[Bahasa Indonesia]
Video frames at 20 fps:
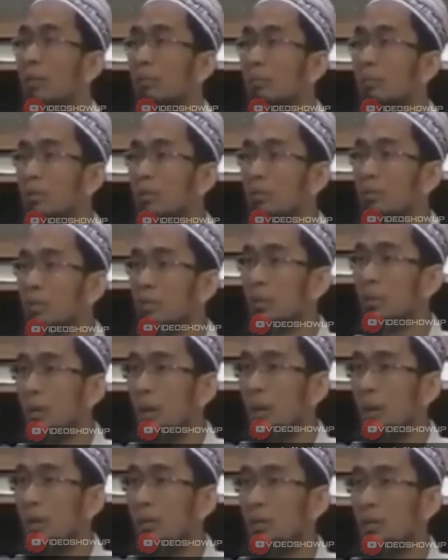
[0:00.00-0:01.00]
malam masih bisa
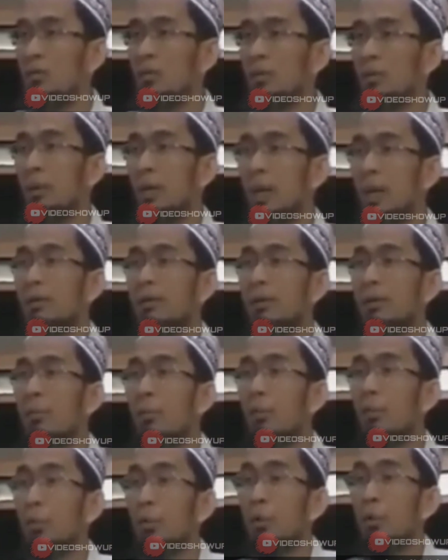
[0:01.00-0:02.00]
tahajud sampai
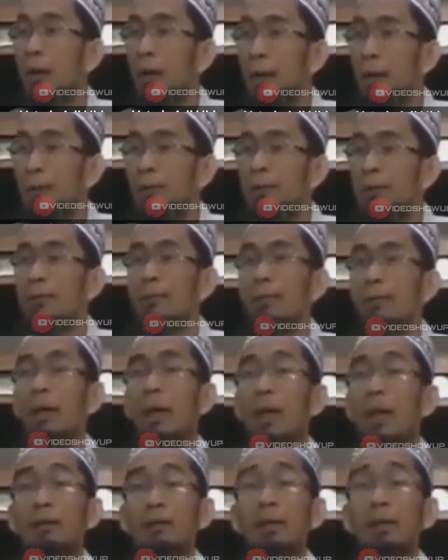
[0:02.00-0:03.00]
hatam Quran,
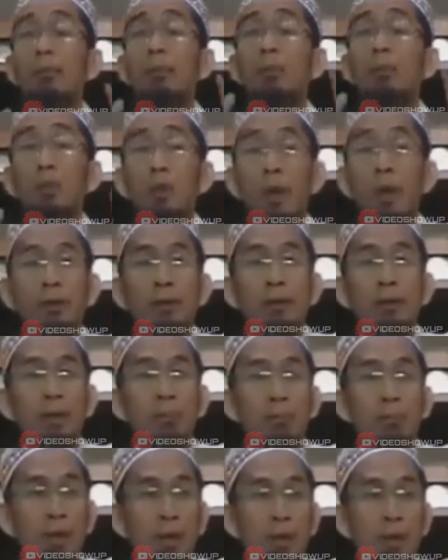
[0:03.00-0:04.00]
hatam Quran
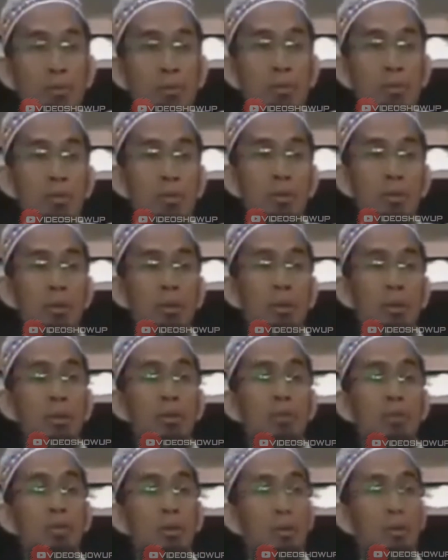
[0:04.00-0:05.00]
dalam tahajudnya.
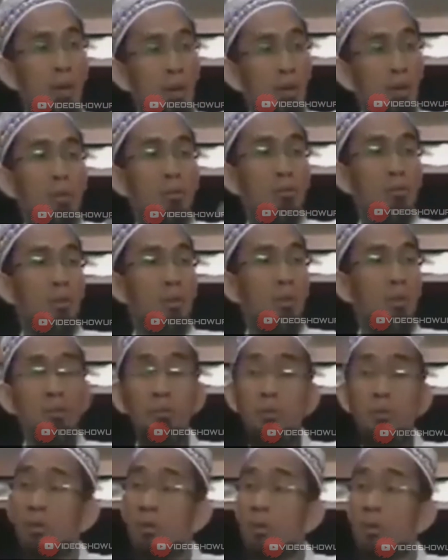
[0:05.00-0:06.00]
Cek di Atibian
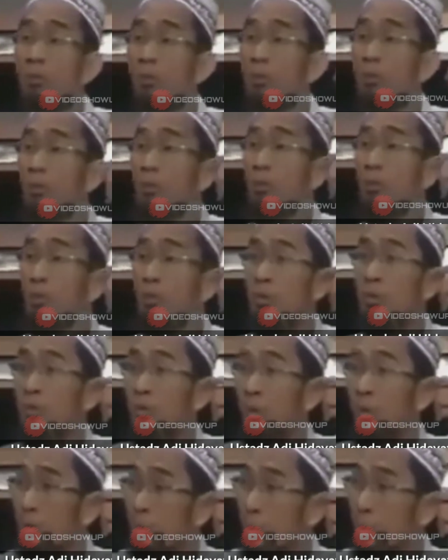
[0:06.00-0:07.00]
halaman 37. Di
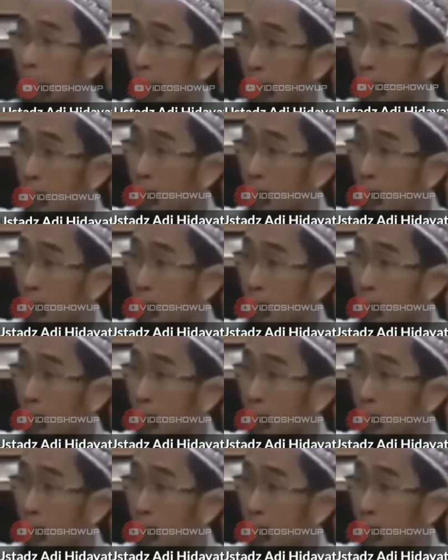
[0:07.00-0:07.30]
situ ada dua